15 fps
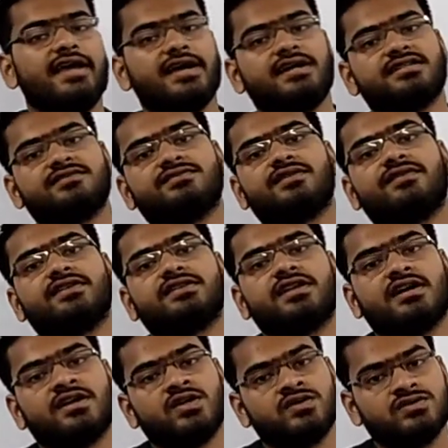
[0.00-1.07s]
एक कदम
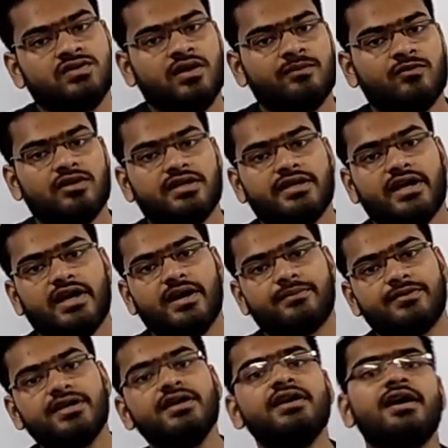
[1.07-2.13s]
सफलता की ओर जो आपको ले जाएगा
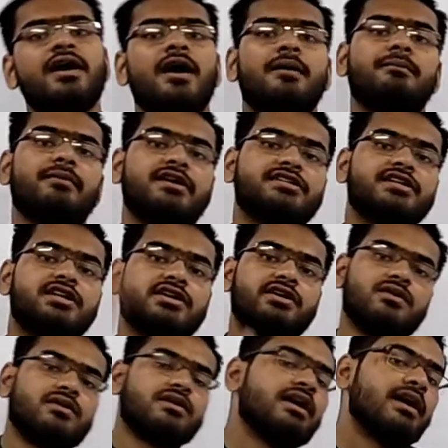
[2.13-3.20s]
आपकी मंजिल
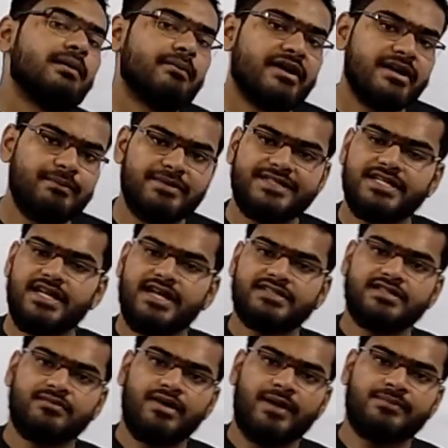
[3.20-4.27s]
की ओर मैंने पिछले
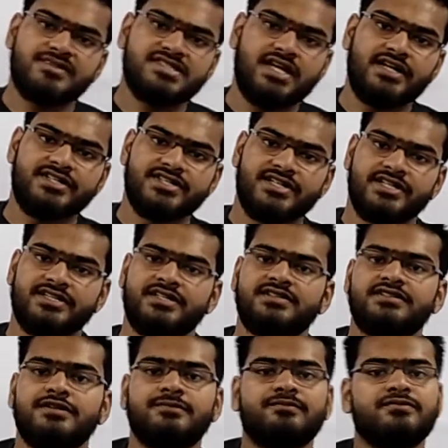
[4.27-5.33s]
लेक्चर में आपके साथ
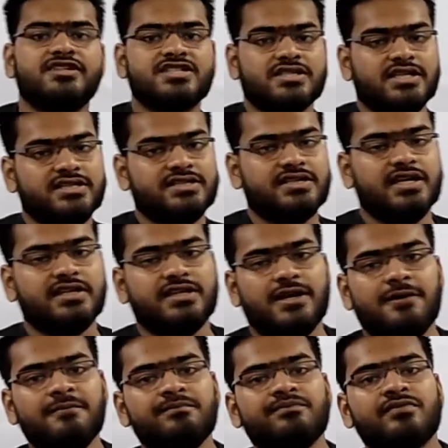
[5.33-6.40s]
सिटीजनशिप डिस्कस किया
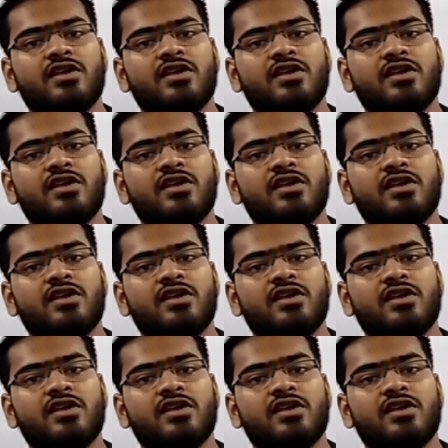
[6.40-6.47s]
था